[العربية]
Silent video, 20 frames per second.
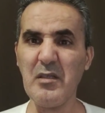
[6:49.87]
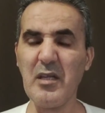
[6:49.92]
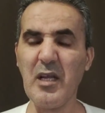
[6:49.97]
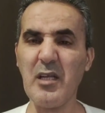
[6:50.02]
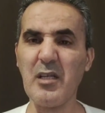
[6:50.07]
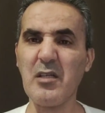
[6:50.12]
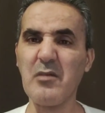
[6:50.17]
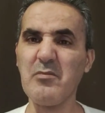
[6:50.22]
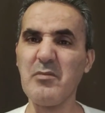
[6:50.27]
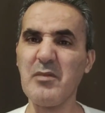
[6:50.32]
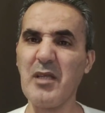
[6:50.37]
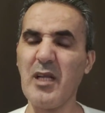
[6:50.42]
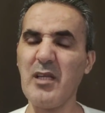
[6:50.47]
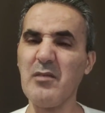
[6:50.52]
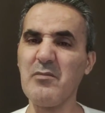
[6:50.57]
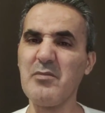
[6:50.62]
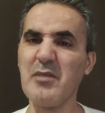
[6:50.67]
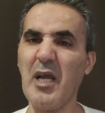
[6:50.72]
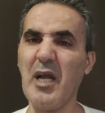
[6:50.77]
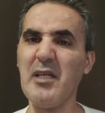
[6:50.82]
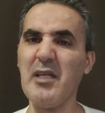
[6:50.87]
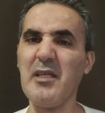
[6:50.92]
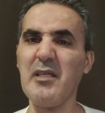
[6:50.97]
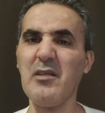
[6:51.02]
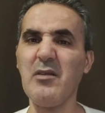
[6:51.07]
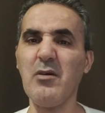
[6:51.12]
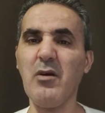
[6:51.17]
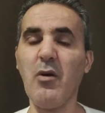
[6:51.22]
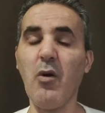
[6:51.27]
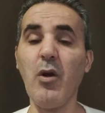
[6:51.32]
قال لكم قال لهم
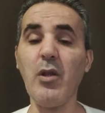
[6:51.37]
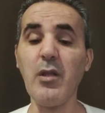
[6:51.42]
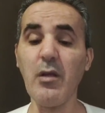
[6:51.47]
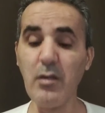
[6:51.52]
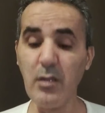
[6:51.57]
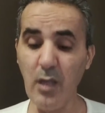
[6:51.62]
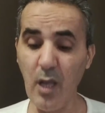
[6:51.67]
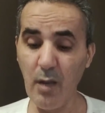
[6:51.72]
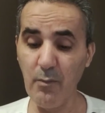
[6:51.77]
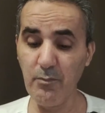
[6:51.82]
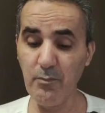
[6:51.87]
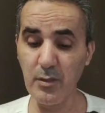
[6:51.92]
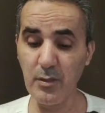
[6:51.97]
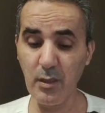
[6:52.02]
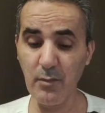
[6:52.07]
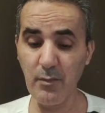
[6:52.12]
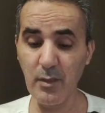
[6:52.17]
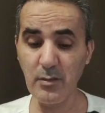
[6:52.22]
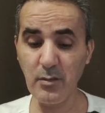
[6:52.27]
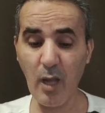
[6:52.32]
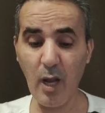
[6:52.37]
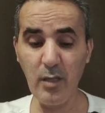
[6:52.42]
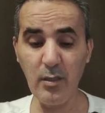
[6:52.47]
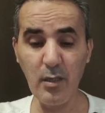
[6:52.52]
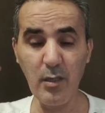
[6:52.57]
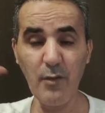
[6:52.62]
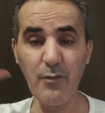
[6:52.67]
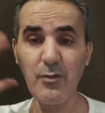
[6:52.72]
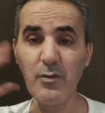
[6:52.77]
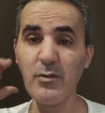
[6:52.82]
تحليل وانا اللي هبلتني من طاع
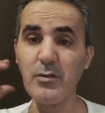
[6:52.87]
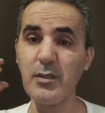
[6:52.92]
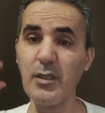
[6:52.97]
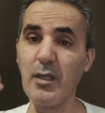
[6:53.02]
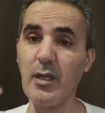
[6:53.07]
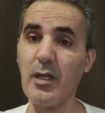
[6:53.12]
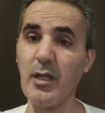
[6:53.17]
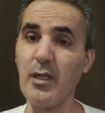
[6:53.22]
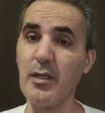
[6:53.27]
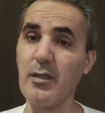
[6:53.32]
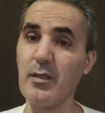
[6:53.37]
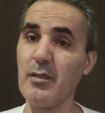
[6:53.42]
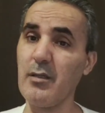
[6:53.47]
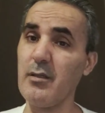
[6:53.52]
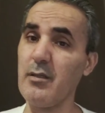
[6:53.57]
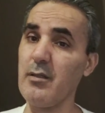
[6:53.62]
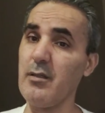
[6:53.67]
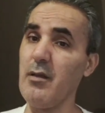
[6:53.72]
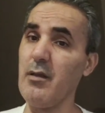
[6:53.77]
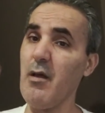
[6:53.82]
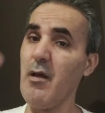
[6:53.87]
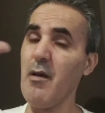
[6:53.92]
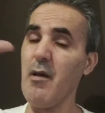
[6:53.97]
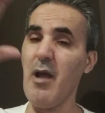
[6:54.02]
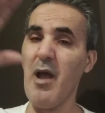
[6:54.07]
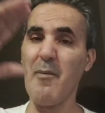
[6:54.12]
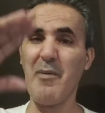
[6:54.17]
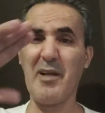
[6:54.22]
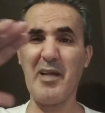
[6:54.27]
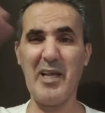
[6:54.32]
على لي فرونسي قال لك آه،
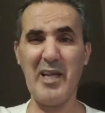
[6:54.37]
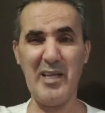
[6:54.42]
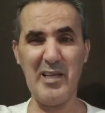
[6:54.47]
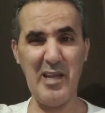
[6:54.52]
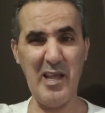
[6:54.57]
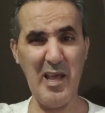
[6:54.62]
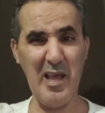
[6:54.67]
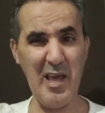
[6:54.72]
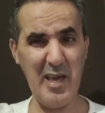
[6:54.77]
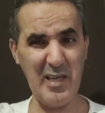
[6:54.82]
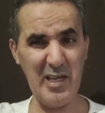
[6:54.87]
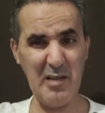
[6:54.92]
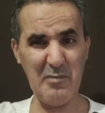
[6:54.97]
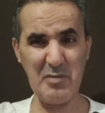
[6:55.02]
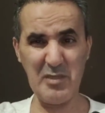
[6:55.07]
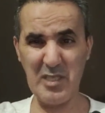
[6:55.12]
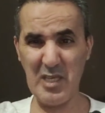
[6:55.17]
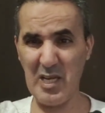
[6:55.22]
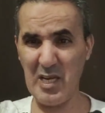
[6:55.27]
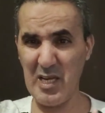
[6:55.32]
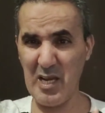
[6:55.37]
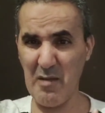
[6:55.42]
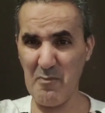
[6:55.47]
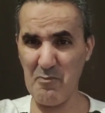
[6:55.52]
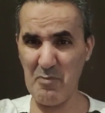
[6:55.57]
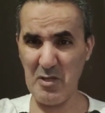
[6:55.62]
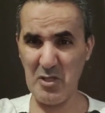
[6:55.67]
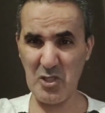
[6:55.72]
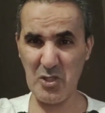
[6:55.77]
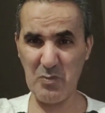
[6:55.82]
ما كان لا سي لا
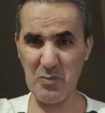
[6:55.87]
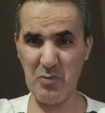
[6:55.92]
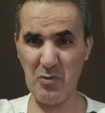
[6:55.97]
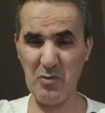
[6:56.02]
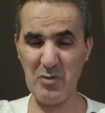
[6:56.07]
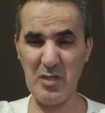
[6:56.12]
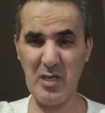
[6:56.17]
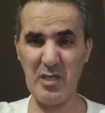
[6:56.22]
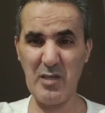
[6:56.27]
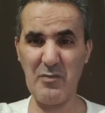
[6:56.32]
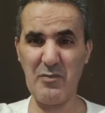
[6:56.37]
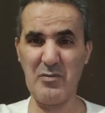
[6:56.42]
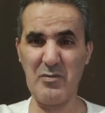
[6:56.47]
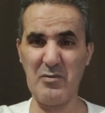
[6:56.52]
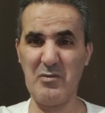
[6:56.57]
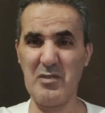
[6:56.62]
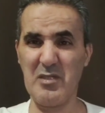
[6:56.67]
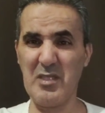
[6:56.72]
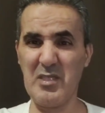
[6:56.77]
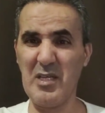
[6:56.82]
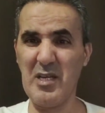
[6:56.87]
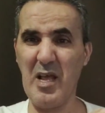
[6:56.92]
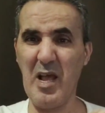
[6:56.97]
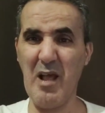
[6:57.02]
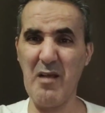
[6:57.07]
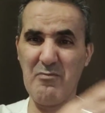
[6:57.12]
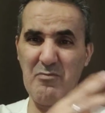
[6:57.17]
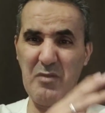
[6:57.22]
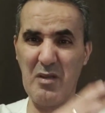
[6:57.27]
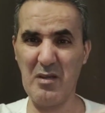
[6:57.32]
بين سبور لا لي فرونسي لا
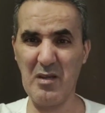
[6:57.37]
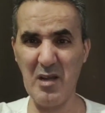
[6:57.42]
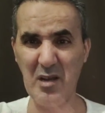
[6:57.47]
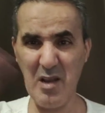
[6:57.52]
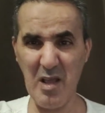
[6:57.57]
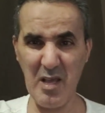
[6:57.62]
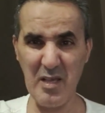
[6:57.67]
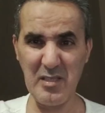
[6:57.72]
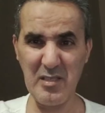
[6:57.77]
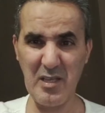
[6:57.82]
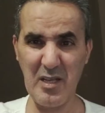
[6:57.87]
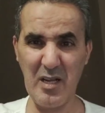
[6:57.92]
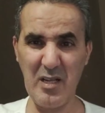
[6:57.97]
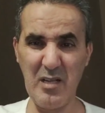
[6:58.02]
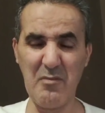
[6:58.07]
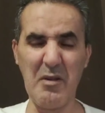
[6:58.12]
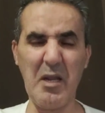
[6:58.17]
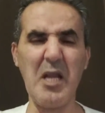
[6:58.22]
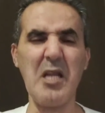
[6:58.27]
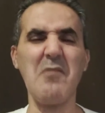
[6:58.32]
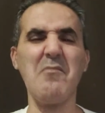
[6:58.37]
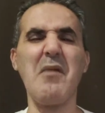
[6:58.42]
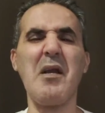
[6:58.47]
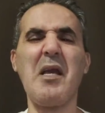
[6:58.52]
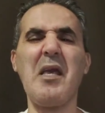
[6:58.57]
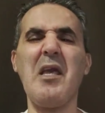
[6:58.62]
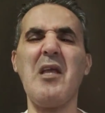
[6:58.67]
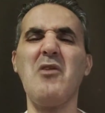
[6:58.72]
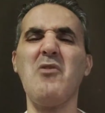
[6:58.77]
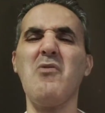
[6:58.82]
عبد القا لا عيسى قال لهم قال لهم ما
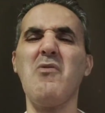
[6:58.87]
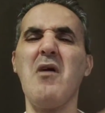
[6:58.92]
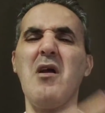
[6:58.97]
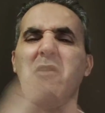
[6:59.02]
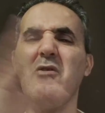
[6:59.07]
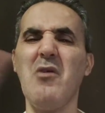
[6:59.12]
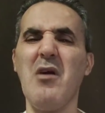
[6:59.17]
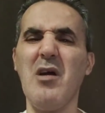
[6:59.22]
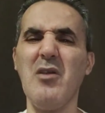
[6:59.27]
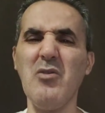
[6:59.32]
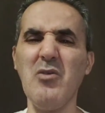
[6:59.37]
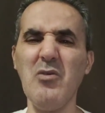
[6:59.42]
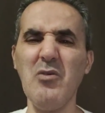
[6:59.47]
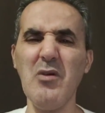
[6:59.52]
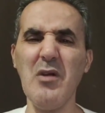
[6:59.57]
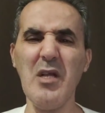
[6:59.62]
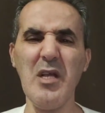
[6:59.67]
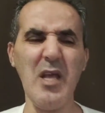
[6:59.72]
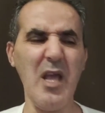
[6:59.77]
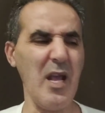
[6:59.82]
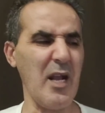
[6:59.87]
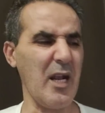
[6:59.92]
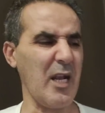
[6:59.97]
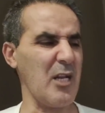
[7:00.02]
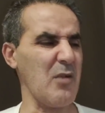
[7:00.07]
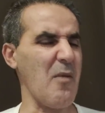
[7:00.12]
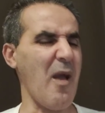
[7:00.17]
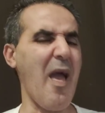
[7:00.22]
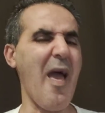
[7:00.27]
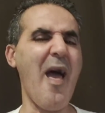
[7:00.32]
كان والو هادو قال
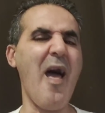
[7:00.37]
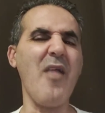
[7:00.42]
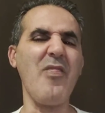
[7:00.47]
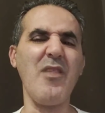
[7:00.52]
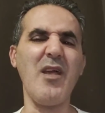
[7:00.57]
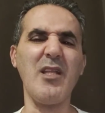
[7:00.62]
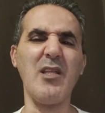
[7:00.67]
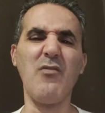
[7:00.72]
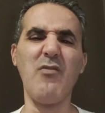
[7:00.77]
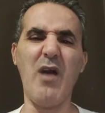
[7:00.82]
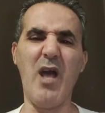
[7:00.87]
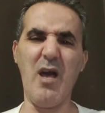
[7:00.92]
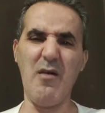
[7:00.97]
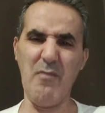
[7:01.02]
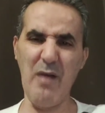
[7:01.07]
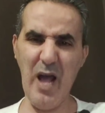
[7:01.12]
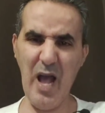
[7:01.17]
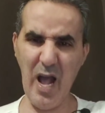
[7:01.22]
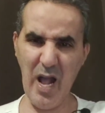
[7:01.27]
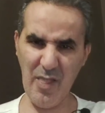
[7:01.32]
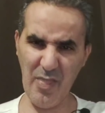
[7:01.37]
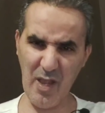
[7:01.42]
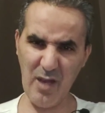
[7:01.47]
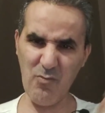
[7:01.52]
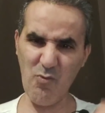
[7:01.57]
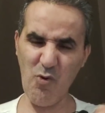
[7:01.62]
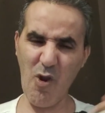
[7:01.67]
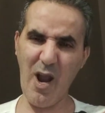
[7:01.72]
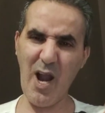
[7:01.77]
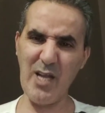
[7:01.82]
لهم انا نفهم انا
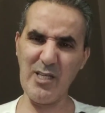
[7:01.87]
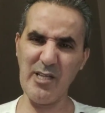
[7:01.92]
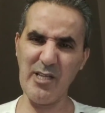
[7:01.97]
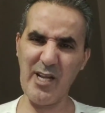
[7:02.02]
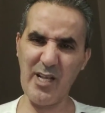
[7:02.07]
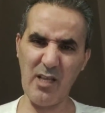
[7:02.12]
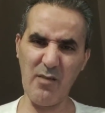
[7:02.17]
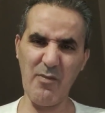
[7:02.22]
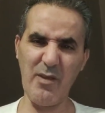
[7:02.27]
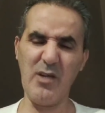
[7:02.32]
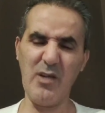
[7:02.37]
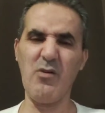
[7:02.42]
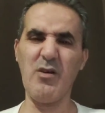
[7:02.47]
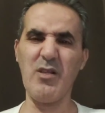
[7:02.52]
المحلل الكبير